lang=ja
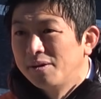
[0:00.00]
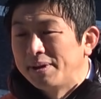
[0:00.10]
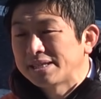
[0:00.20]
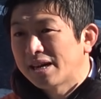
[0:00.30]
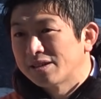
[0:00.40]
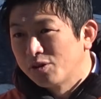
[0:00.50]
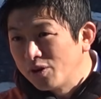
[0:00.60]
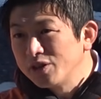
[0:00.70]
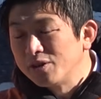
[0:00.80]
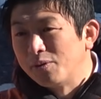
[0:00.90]
皆さんが
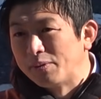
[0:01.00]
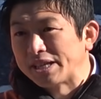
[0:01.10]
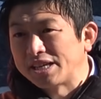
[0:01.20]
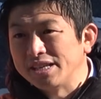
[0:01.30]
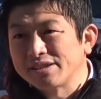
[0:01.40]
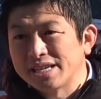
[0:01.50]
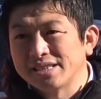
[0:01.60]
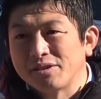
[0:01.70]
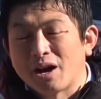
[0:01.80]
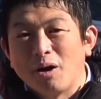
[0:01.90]
どういう思いで聞いてくだ
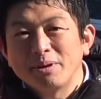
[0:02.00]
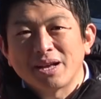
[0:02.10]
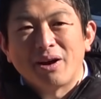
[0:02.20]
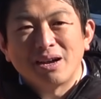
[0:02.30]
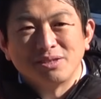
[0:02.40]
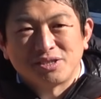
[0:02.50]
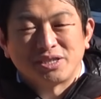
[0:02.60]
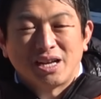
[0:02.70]
さってるのか、顔見たら分かるんですよ。